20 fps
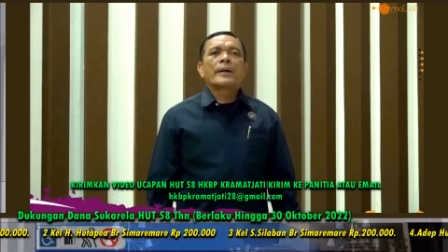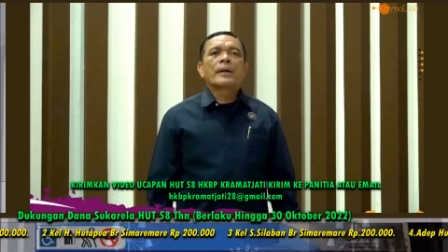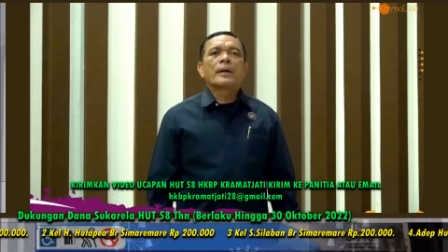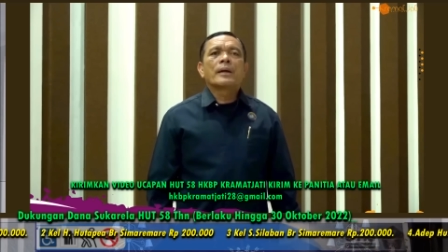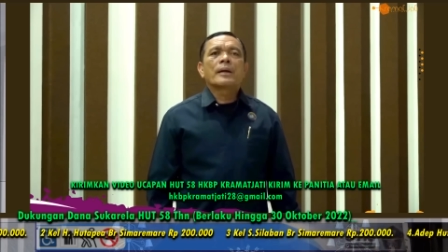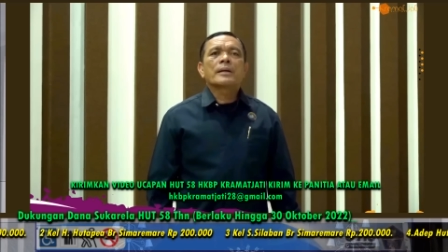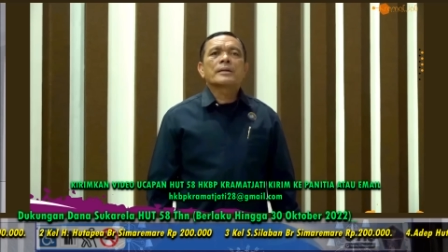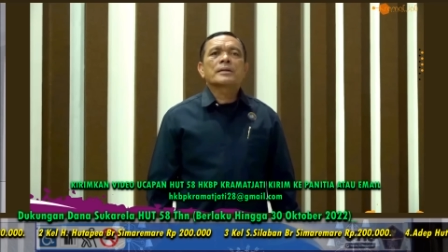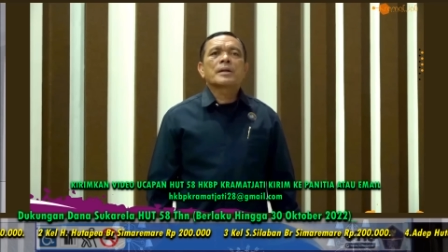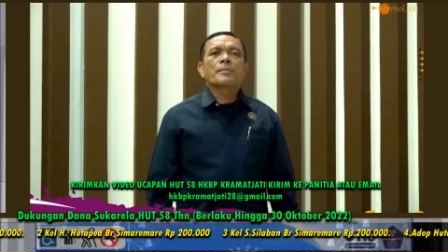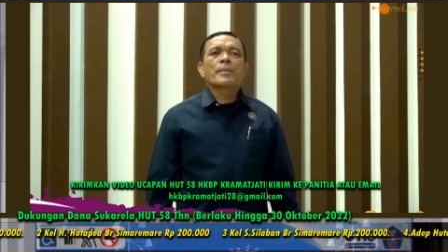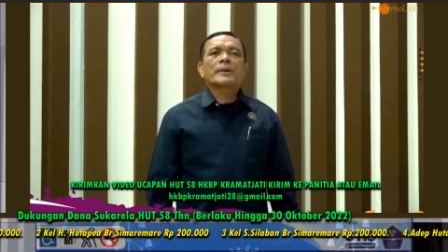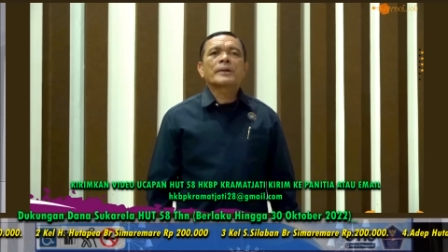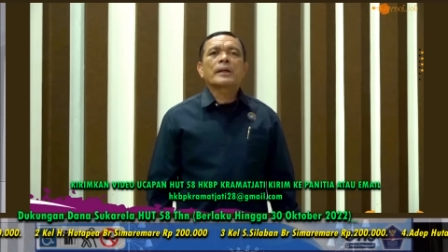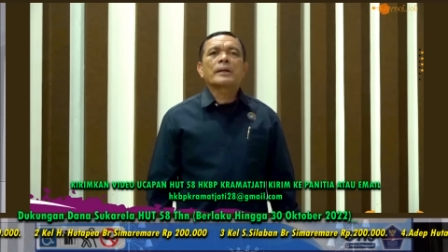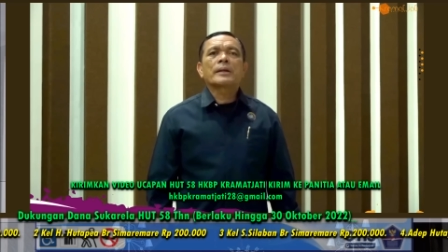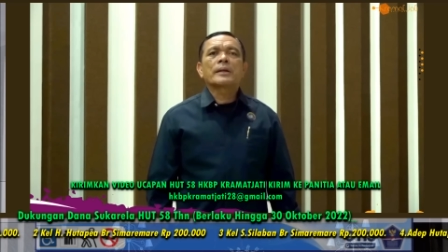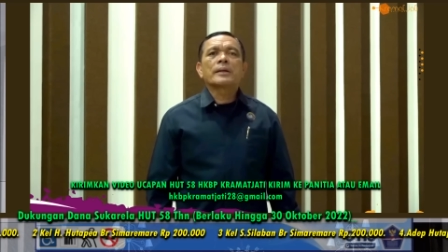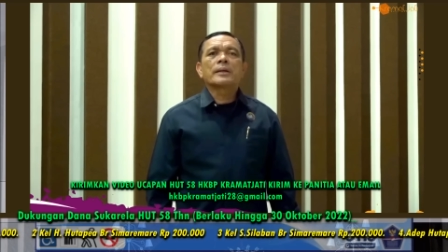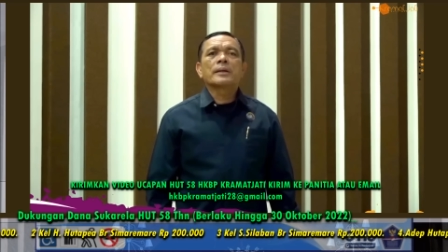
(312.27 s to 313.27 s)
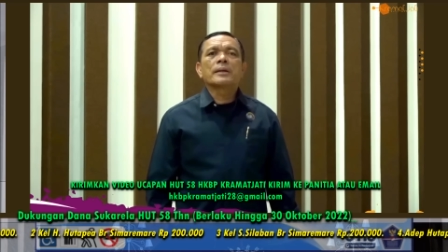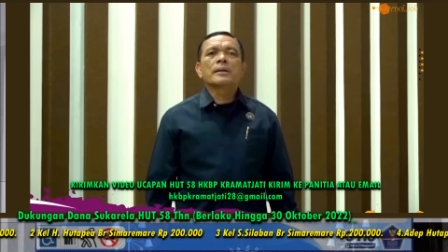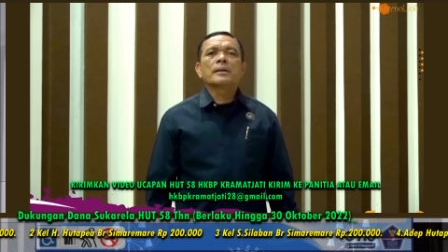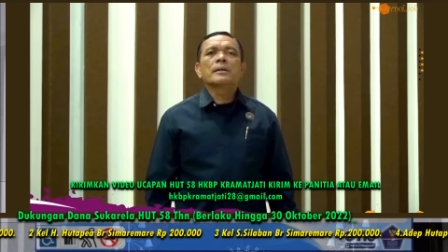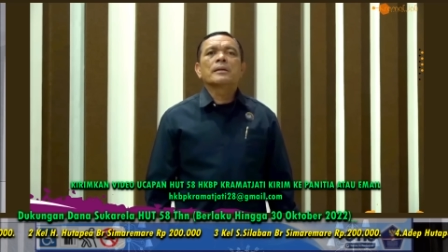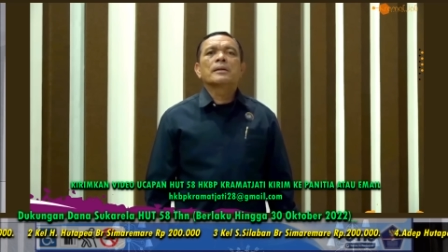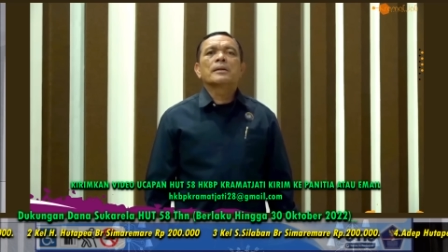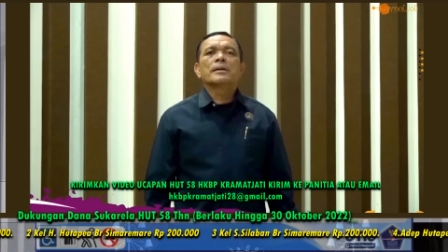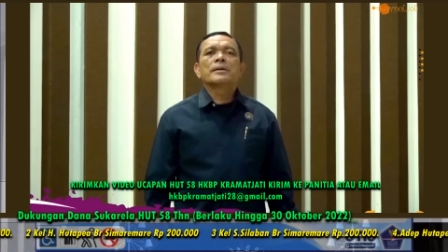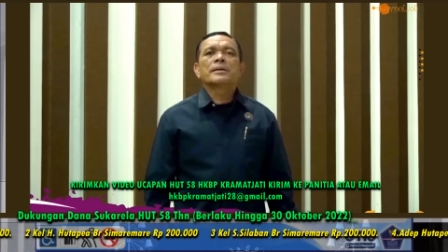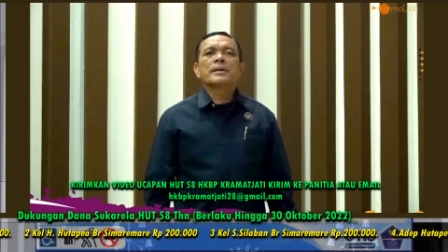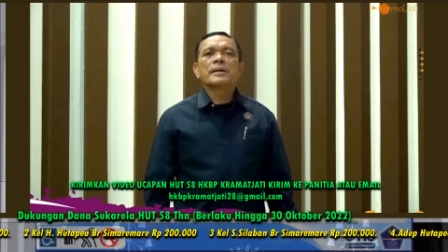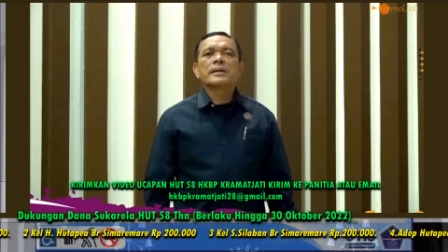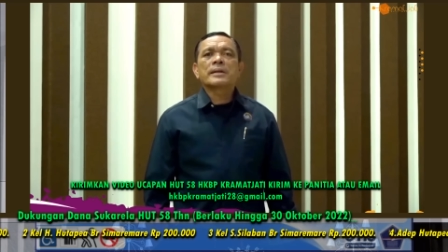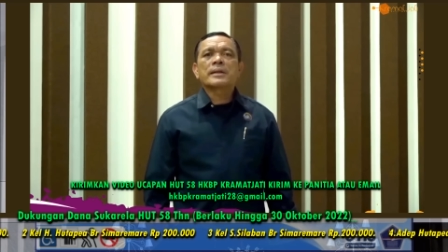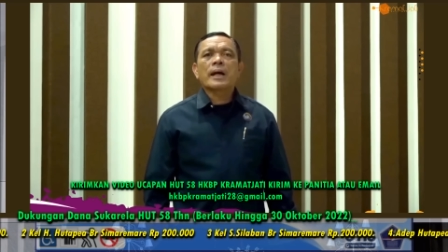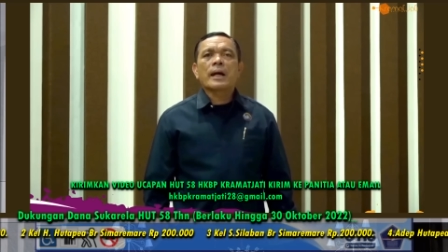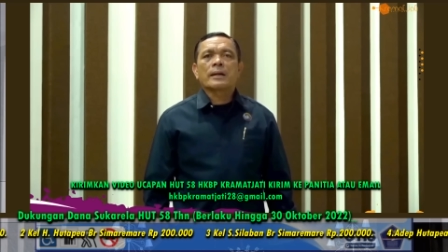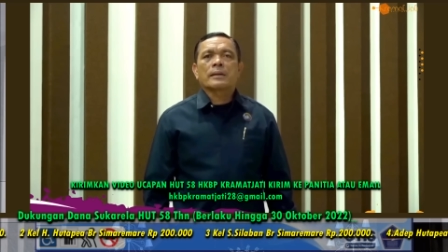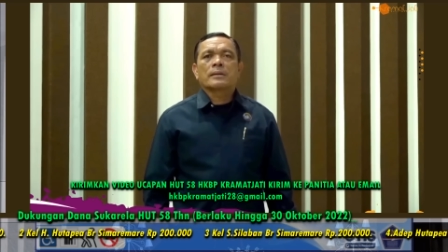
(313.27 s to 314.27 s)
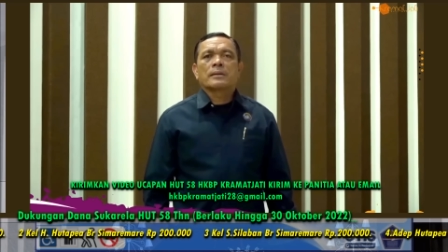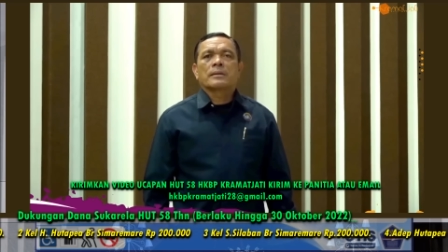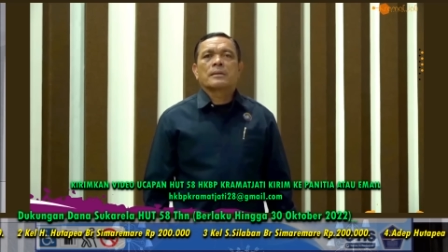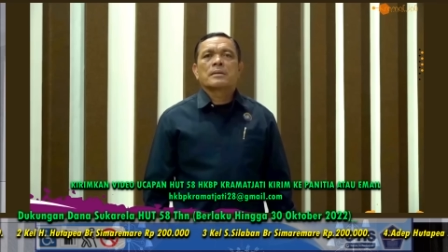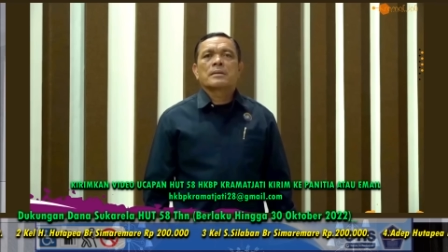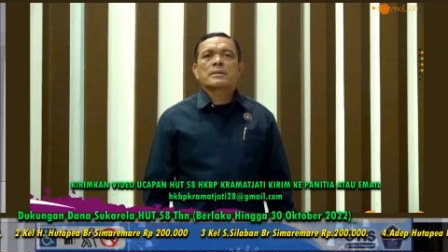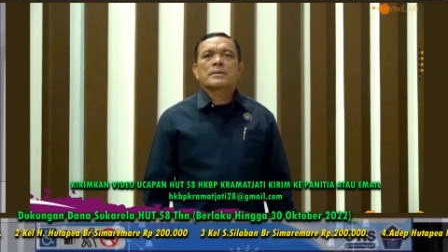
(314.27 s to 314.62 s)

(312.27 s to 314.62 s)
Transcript: pada kesempatan ini izinkan